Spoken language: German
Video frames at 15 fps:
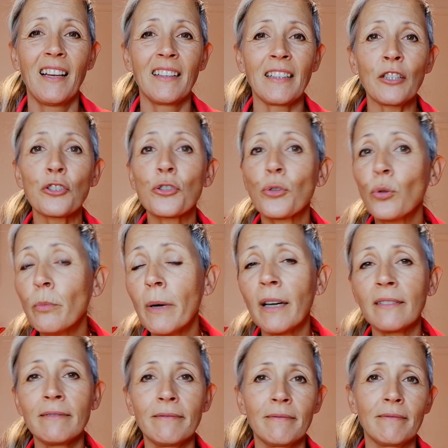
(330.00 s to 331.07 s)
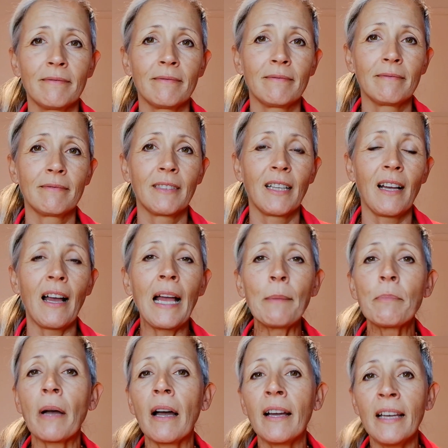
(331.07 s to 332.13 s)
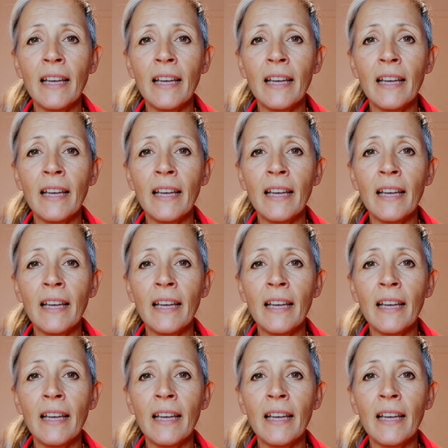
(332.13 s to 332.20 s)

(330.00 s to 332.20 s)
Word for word: da schlummern ein paar